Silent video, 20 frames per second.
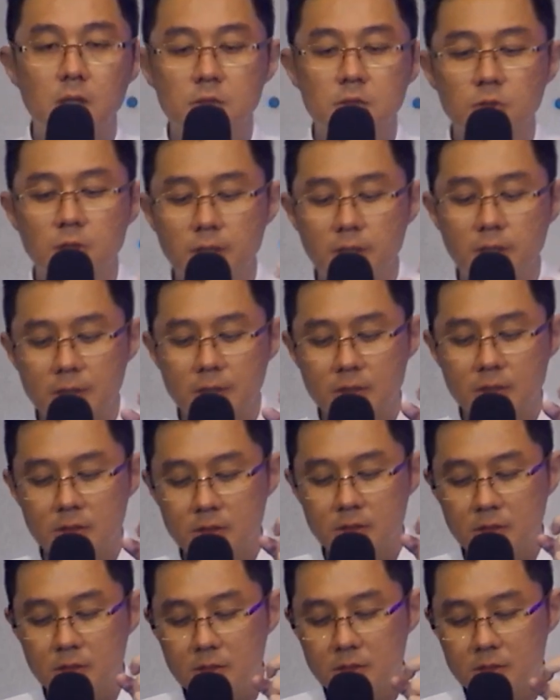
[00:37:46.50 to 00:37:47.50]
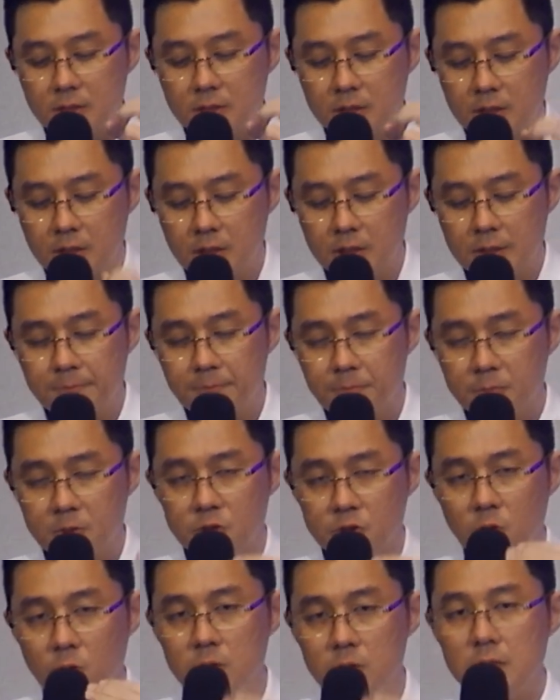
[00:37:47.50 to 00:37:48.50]
所以，这个
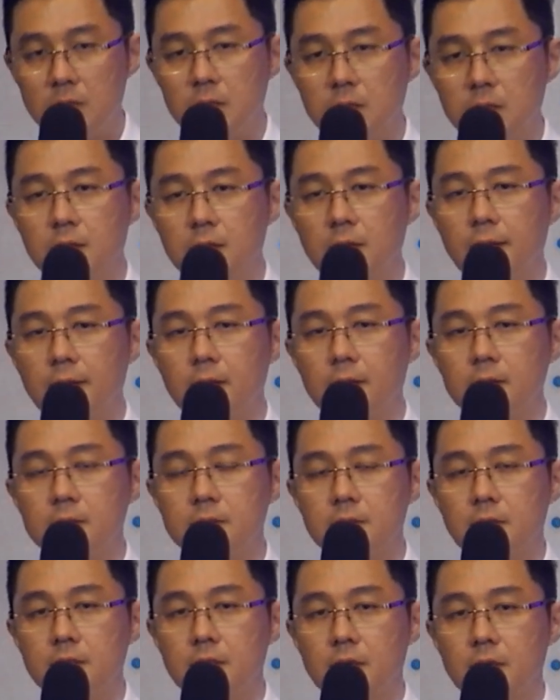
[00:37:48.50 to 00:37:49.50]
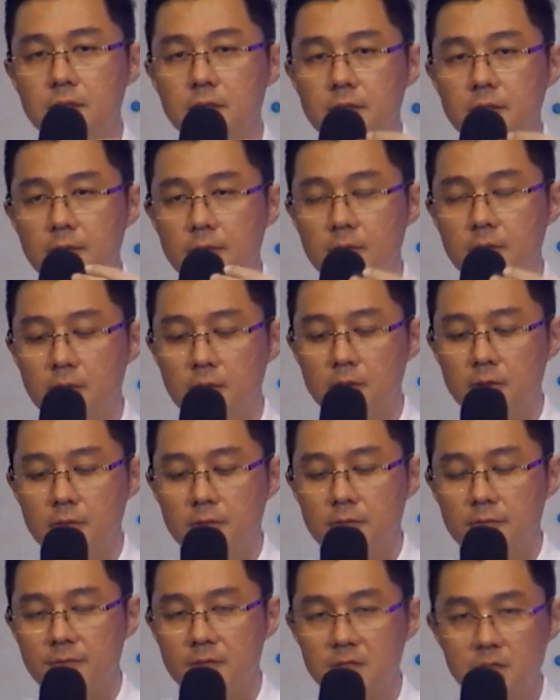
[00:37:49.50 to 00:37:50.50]
Johnny 呢，他在他的
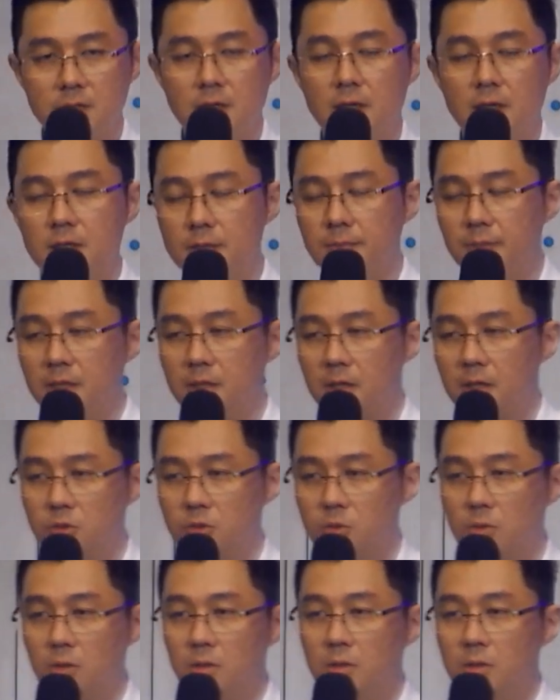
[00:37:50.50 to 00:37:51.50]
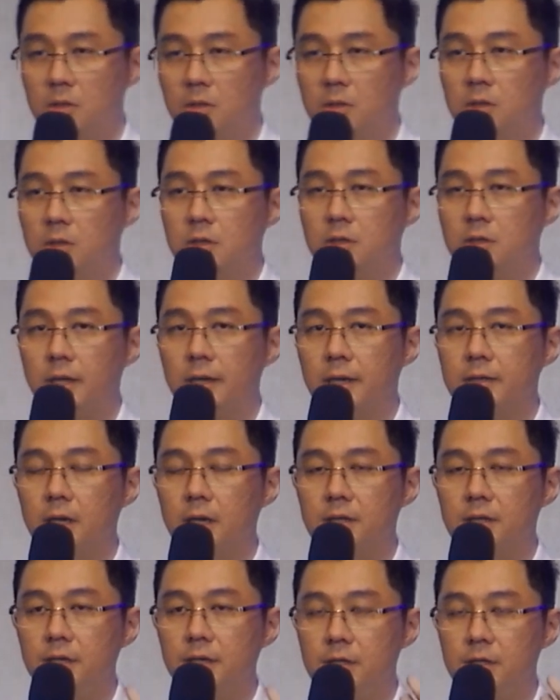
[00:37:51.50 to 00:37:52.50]
分享里面，他说，当
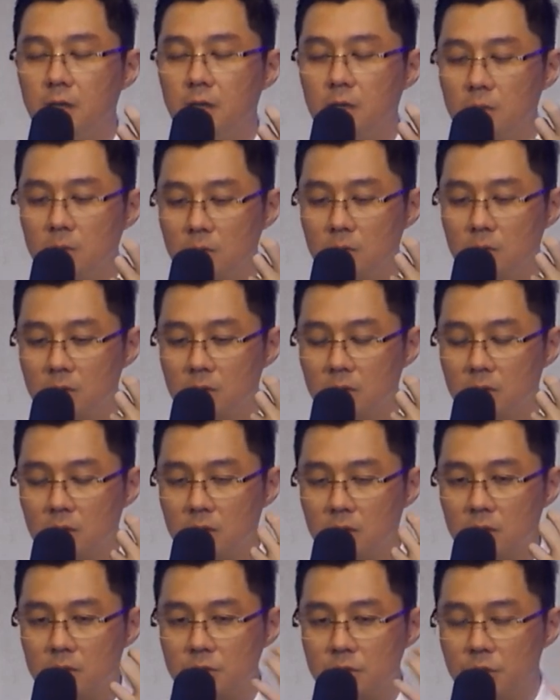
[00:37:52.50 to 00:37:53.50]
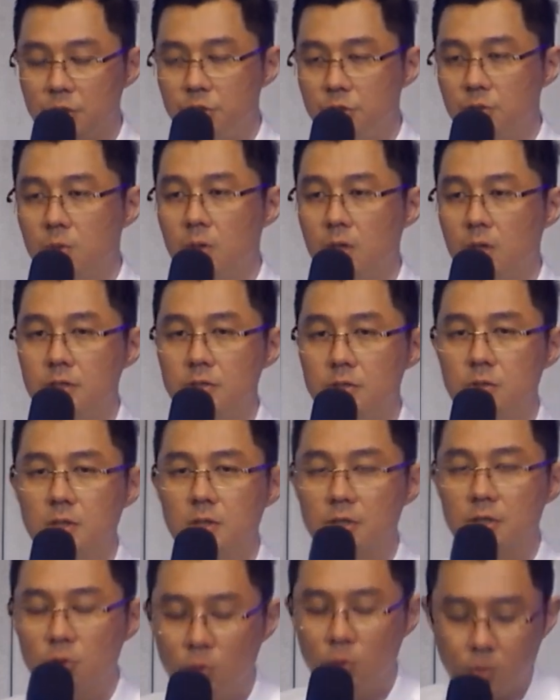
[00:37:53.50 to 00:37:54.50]
他听到这一句话的时候，
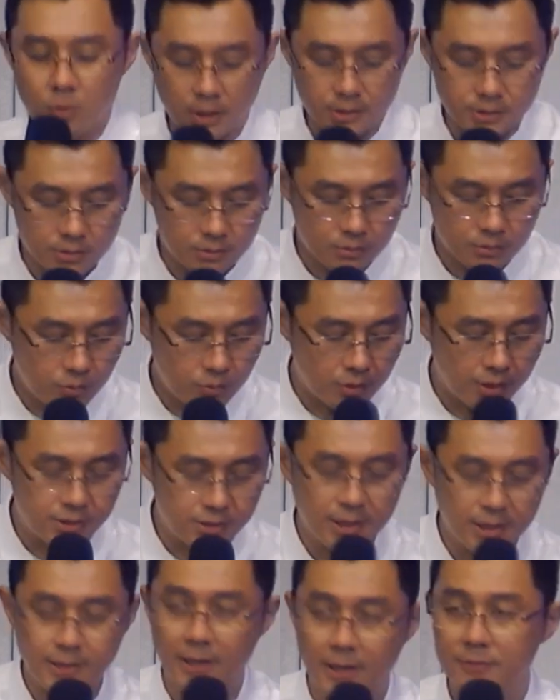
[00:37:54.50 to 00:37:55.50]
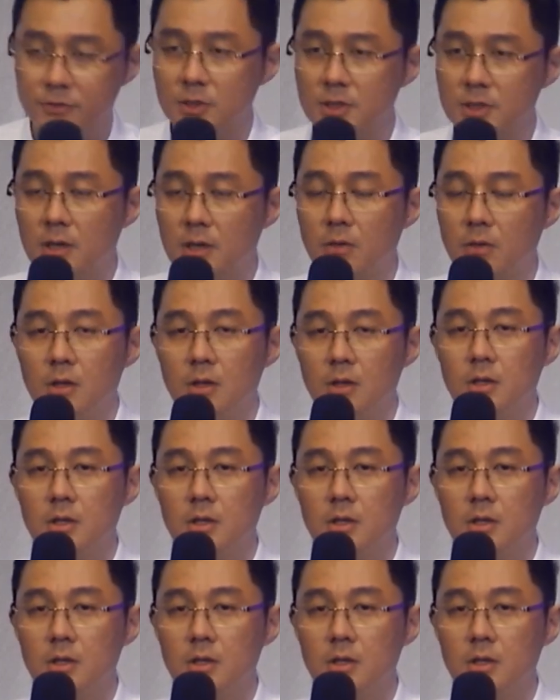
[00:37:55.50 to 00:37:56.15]
他突然忽然间感觉到，